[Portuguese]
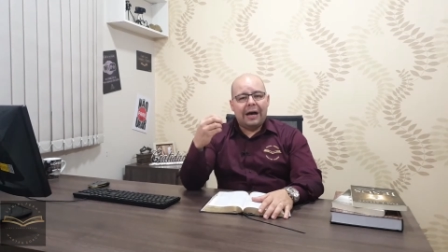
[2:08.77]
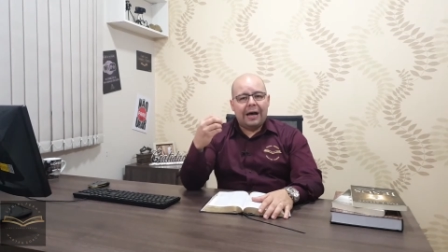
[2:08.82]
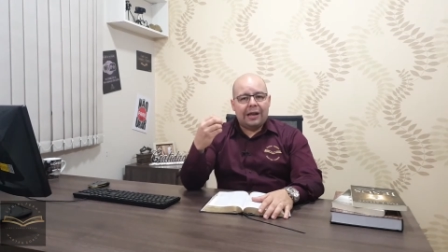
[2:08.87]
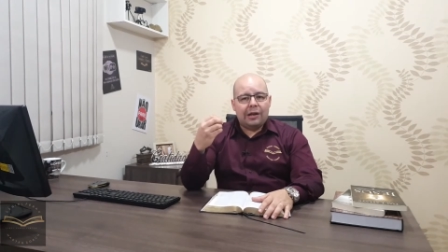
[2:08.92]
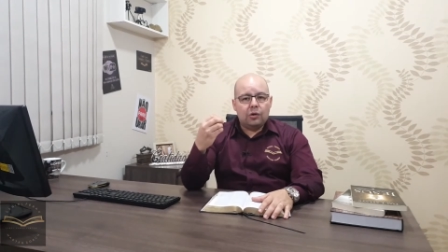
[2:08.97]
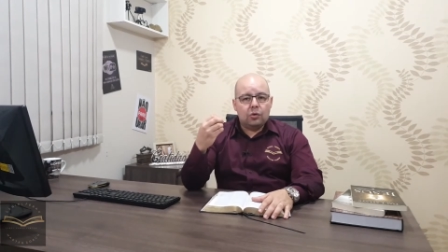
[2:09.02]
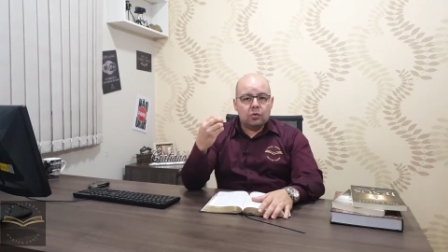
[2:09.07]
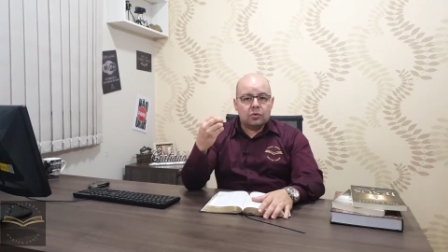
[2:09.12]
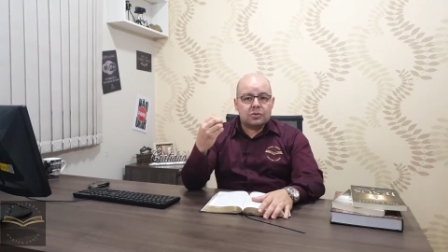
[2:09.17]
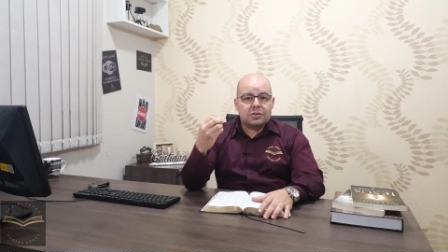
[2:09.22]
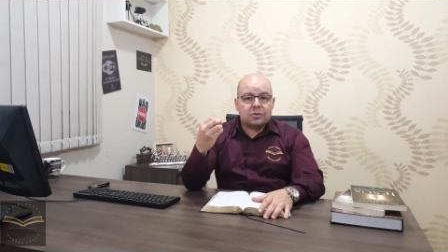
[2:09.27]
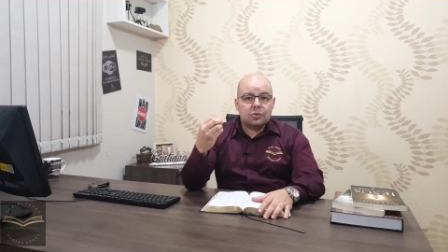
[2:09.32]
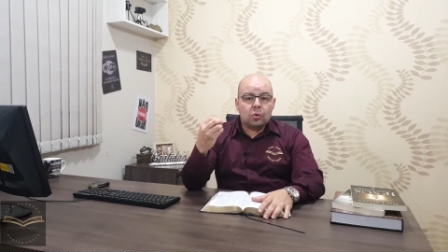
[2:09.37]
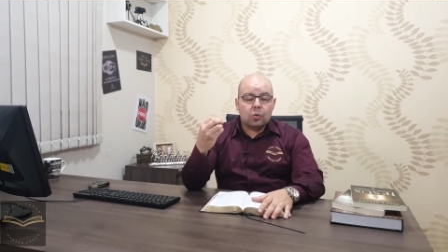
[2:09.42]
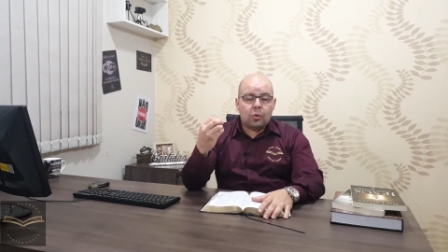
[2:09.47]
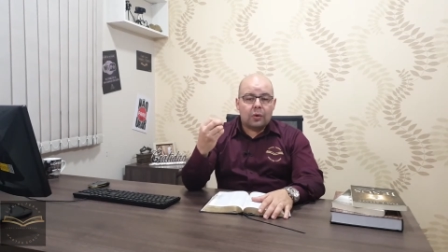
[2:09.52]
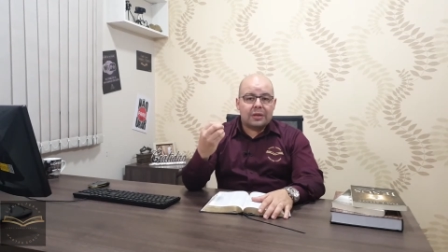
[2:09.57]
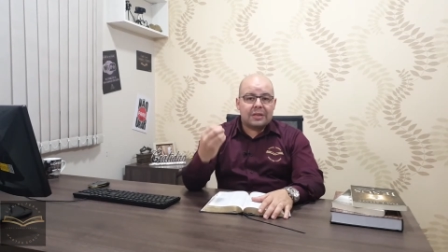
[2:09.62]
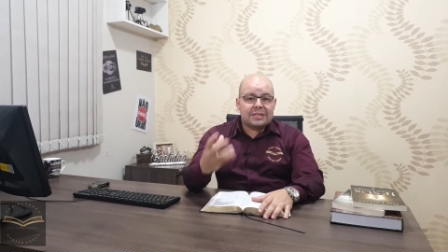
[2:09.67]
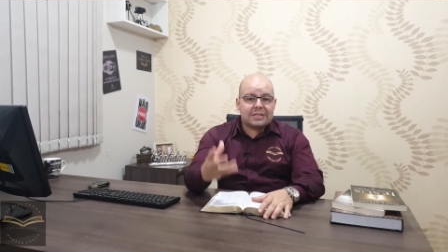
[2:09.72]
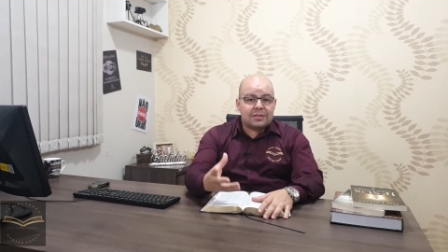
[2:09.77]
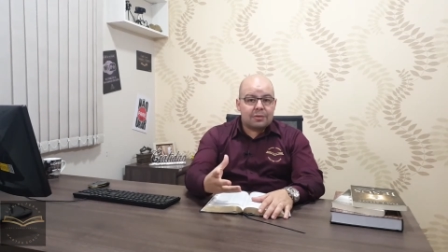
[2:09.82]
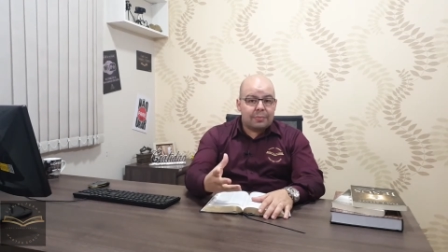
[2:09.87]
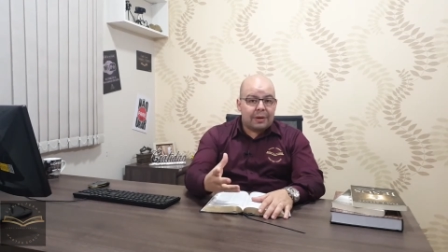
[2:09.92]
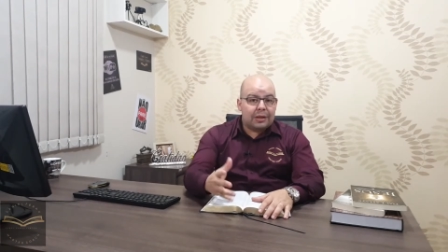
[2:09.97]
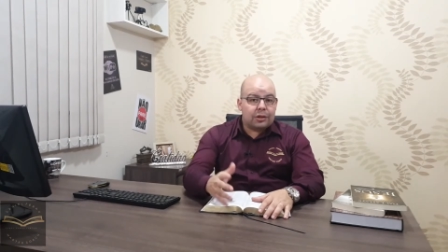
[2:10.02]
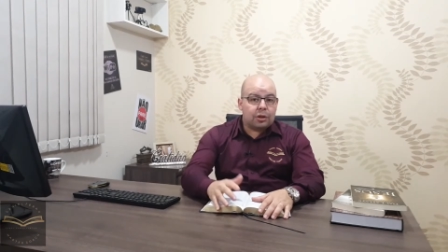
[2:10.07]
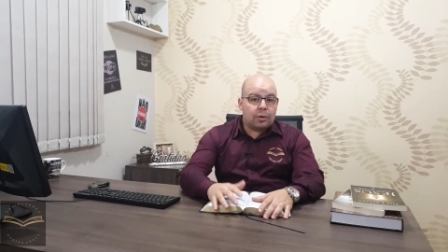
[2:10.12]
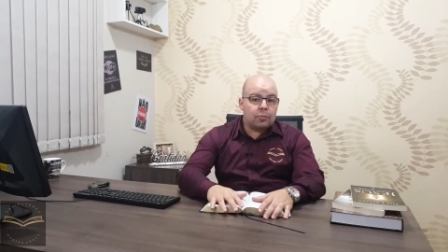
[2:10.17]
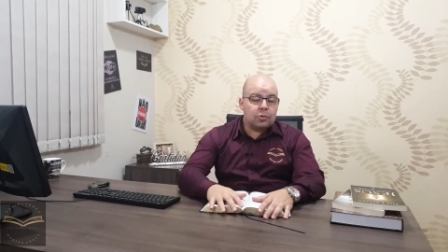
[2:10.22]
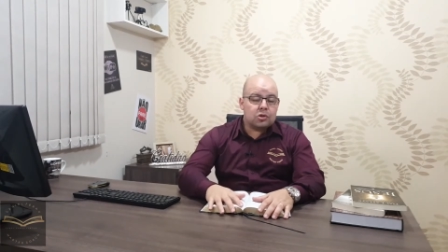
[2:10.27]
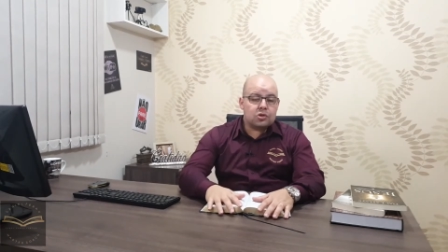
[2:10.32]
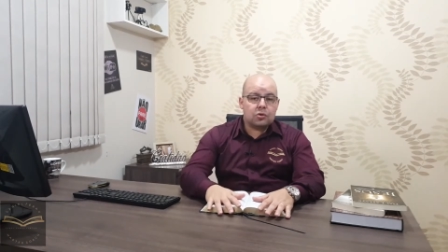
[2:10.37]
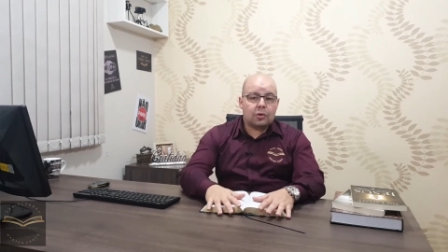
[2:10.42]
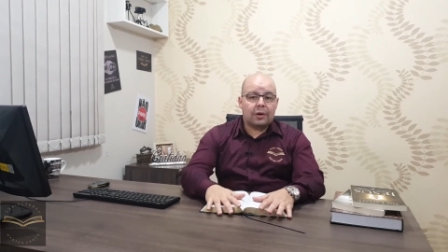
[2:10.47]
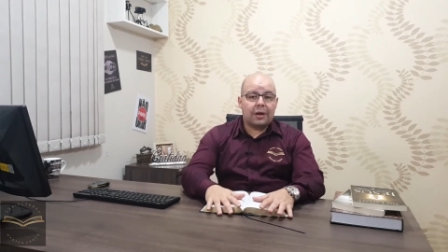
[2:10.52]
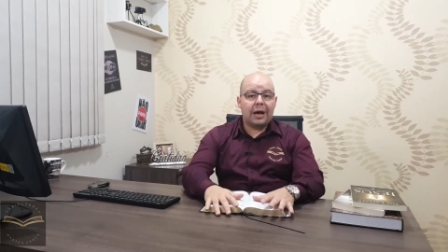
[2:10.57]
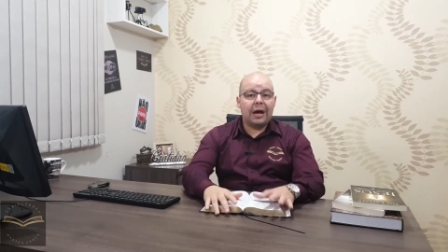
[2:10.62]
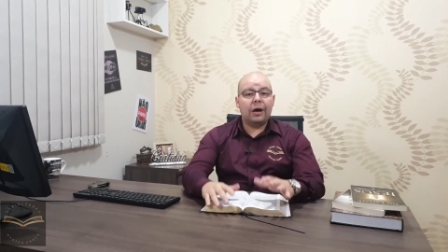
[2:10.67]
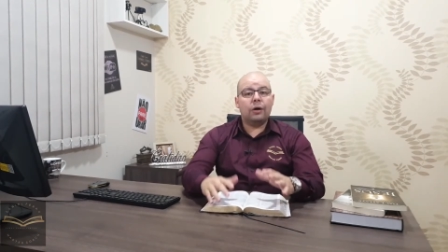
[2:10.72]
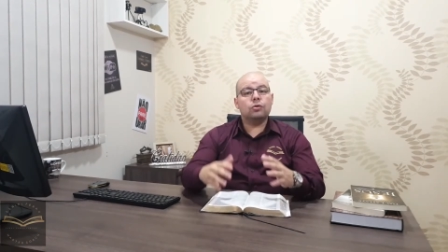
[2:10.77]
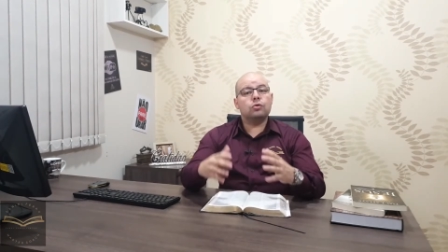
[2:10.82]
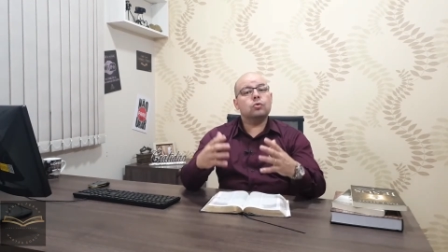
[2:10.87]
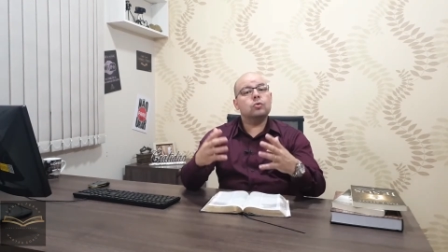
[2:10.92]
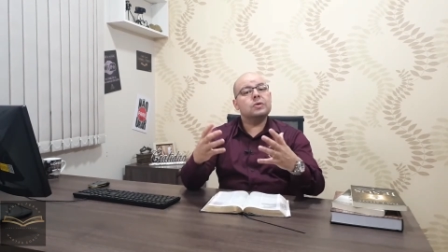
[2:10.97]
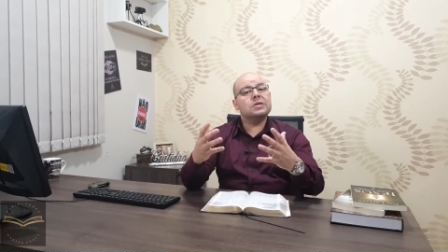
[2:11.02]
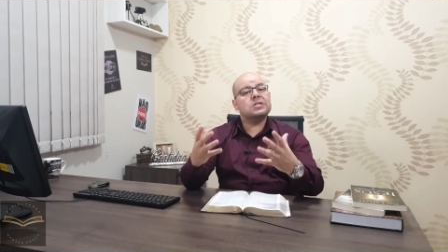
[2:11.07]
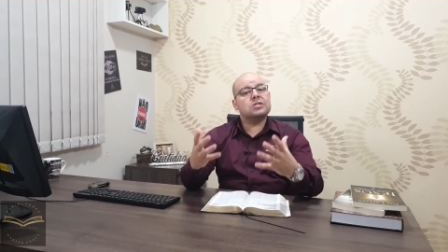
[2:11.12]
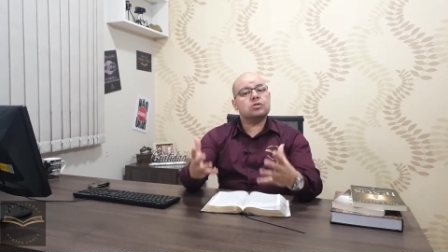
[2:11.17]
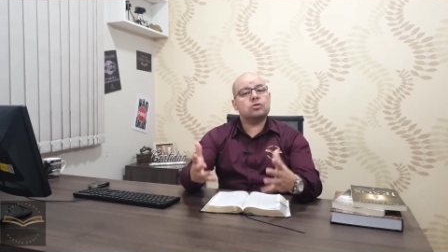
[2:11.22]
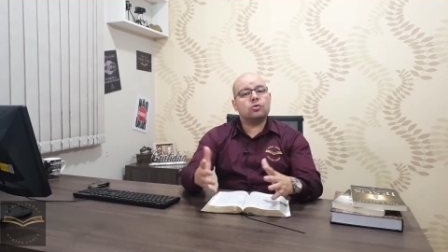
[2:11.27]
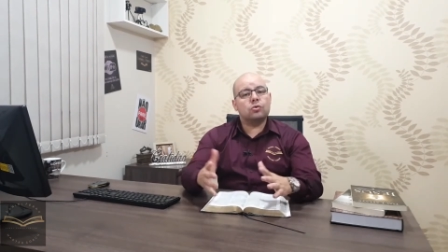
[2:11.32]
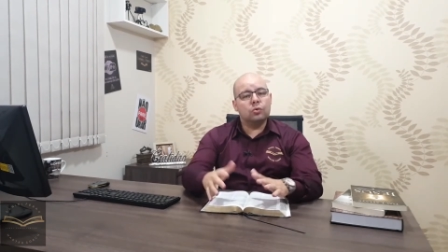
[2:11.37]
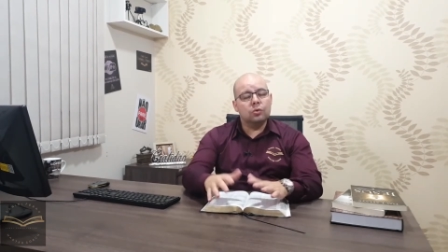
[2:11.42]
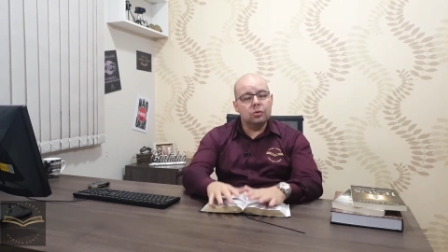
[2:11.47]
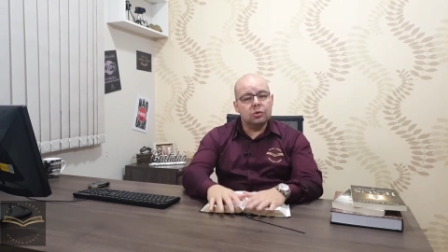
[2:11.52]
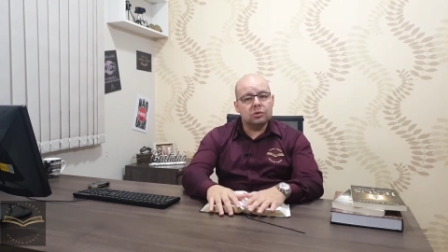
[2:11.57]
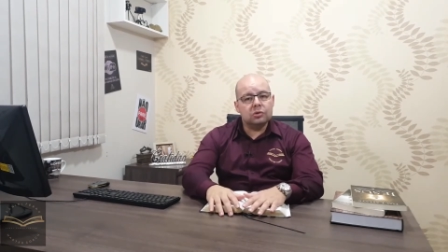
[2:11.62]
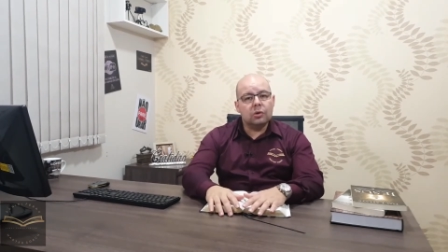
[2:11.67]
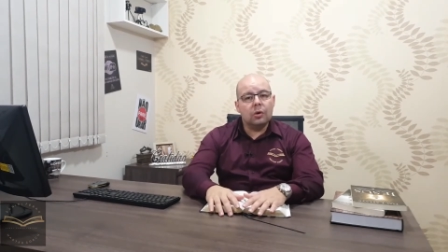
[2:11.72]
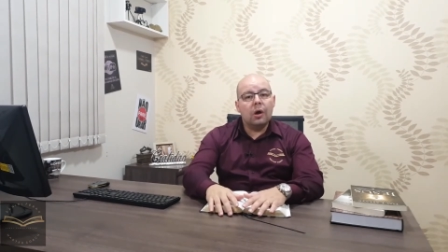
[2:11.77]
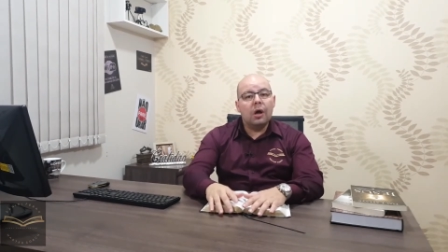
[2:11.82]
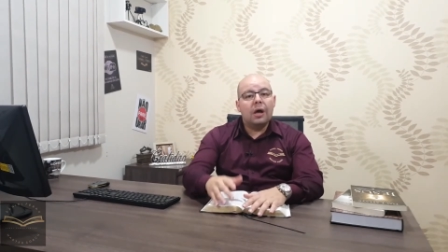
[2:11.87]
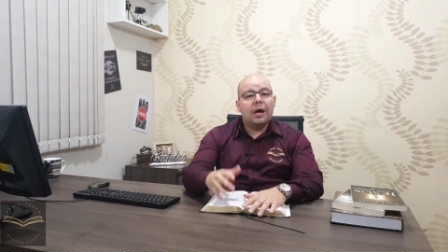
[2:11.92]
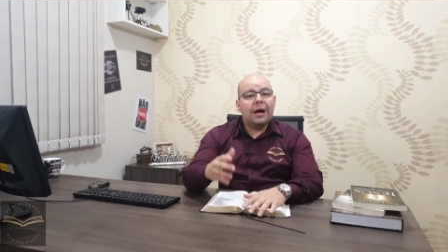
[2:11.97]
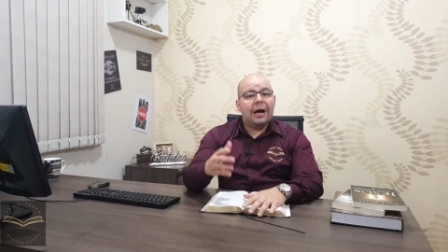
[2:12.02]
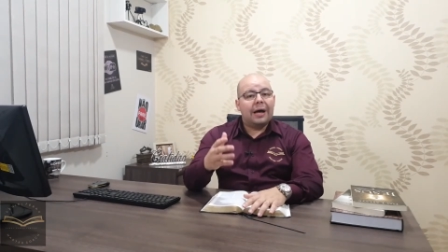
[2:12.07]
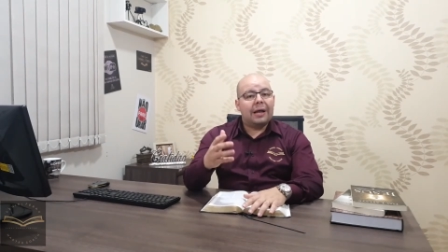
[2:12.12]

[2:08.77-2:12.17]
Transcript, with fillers: à luz do conhecimento emocional, do estudo,